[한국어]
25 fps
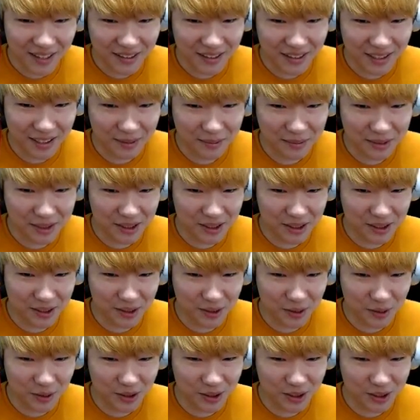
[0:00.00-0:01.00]
다음 세상에서
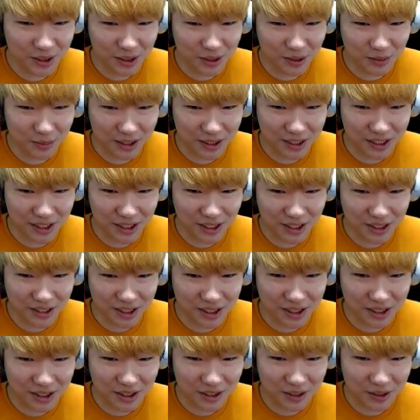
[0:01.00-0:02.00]
너를 찾아주마 이
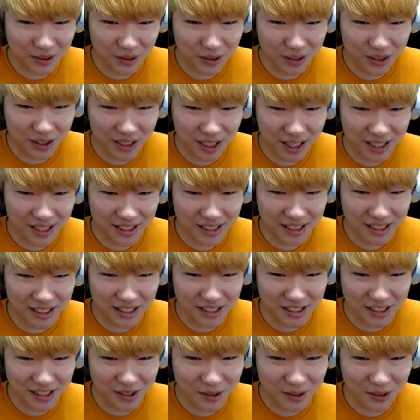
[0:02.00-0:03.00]
개자식 너를 갈기갈기
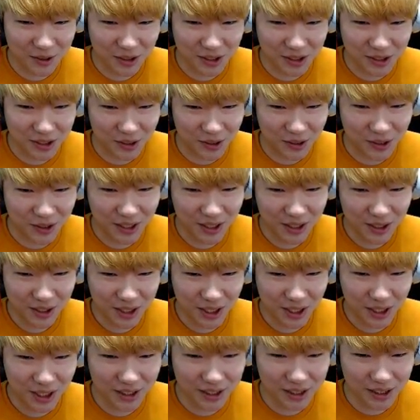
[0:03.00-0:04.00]
찢어주겠어
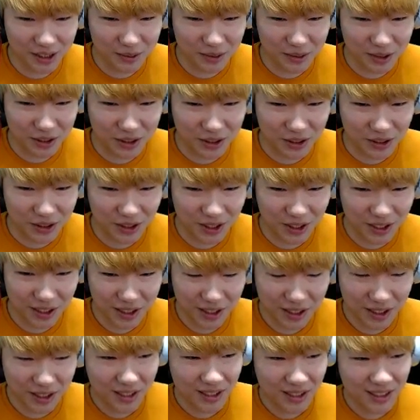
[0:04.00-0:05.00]
KT를 위해서
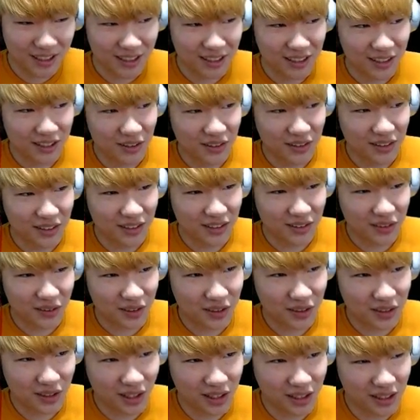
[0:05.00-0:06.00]

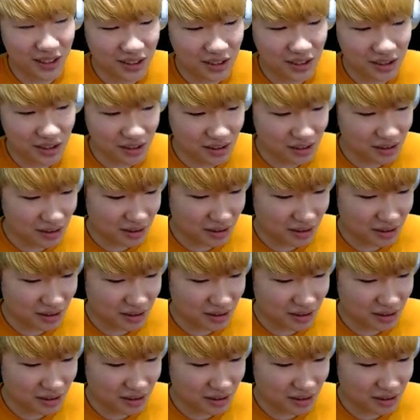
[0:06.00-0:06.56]
KT?